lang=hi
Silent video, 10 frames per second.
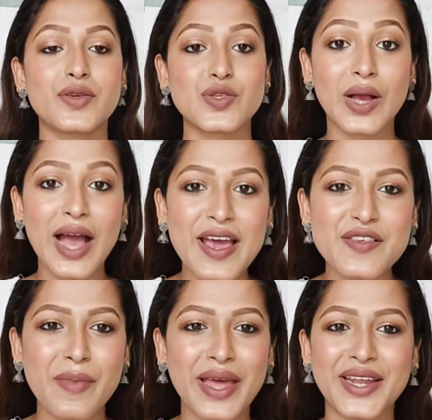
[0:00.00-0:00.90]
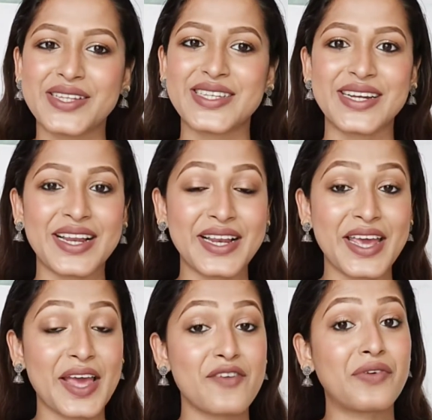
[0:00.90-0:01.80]
सो गाइज मैंने रिसेंटली
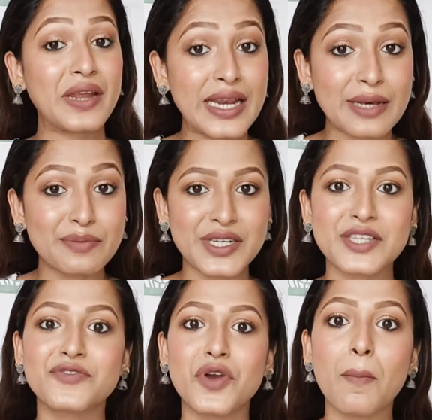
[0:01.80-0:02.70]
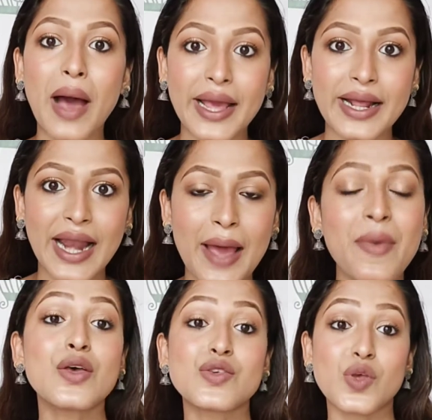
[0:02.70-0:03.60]
ली है फ्री लिपस्टिक्स फ्रॉम माई ग्लैम
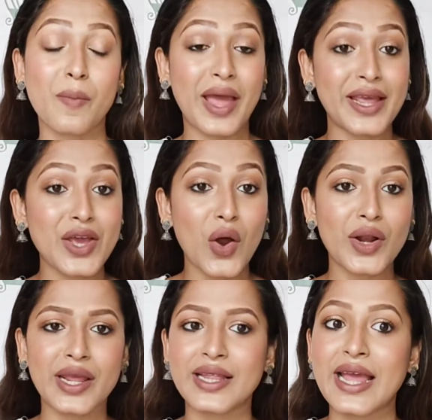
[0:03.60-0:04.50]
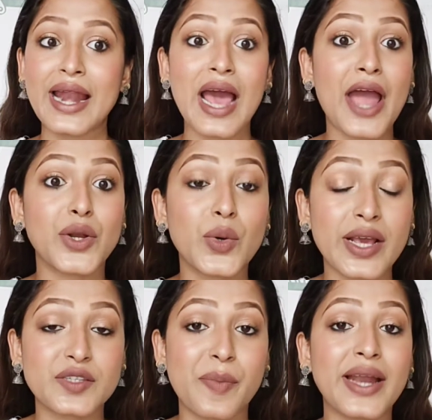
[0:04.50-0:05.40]
सो मैंने ये ऑर्डर की थी एंड आई डोंट
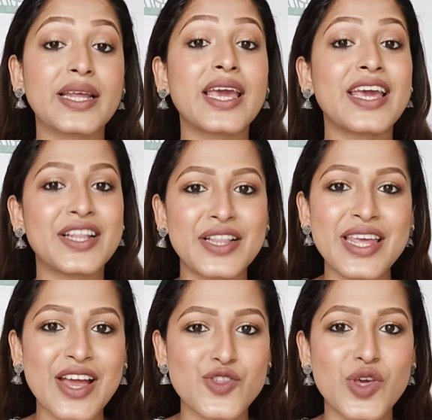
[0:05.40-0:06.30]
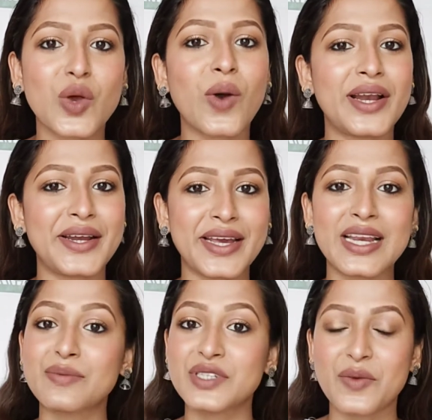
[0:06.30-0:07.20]
एक्सपेक्ट कि इतनी अच्छी क्वालिटी की
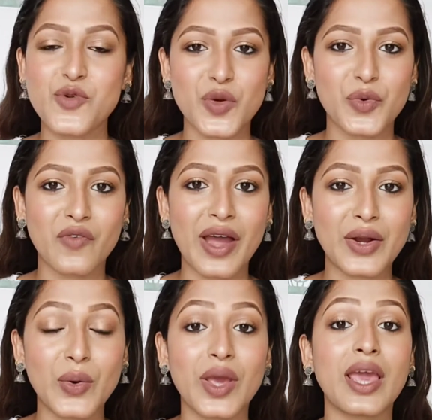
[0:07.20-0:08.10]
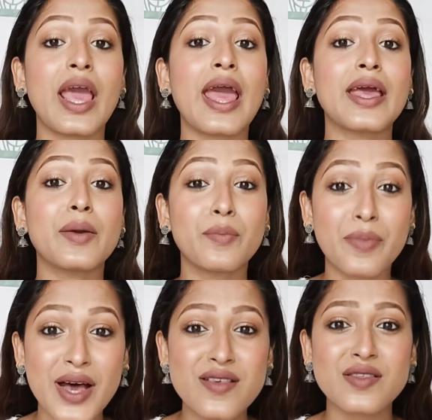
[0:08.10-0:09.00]
लिपस्टिक मुझे प्रोवाइड होगी
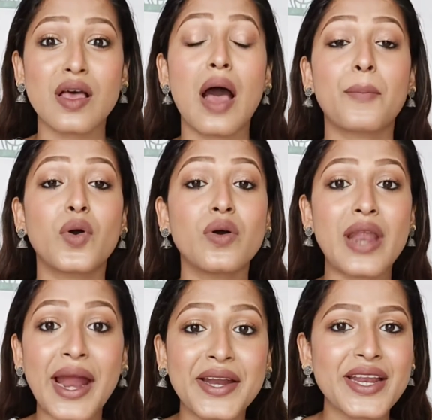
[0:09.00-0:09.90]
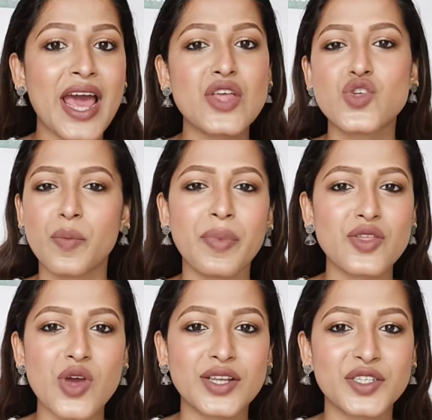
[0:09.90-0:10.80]
बस आपको 99
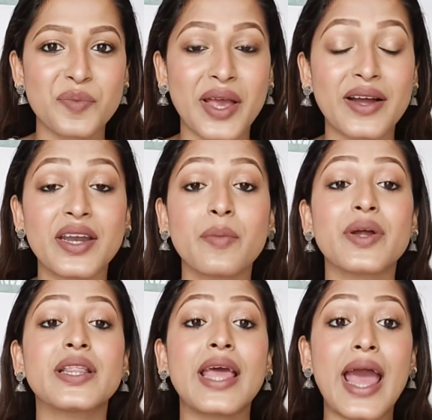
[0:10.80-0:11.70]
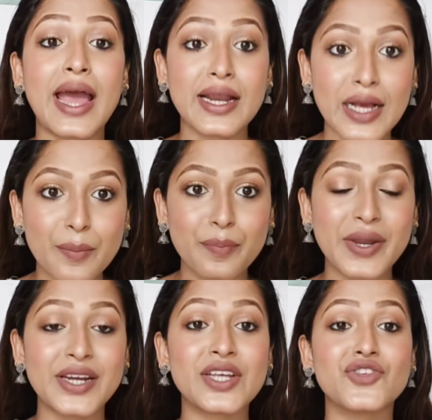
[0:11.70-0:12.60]
शिपिंग चार्जेस पे करने पड़ते हैं एंड
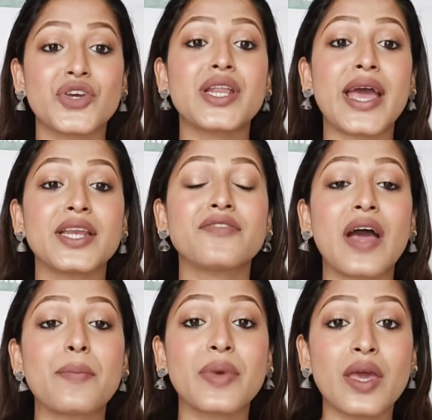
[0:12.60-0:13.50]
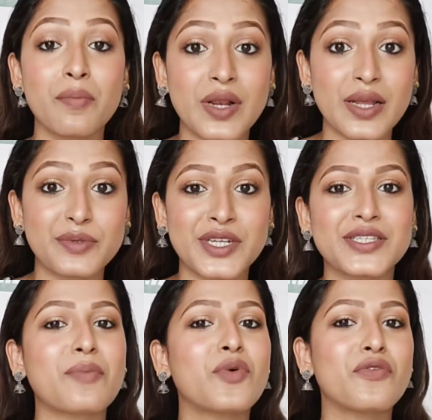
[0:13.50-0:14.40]
कम्प्लीटली 395 की
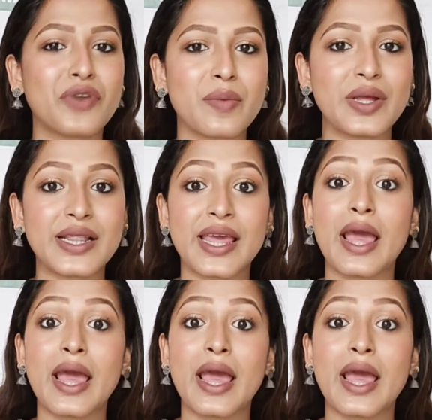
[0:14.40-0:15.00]
लिपस्टिक्स आपको फ्री मिलती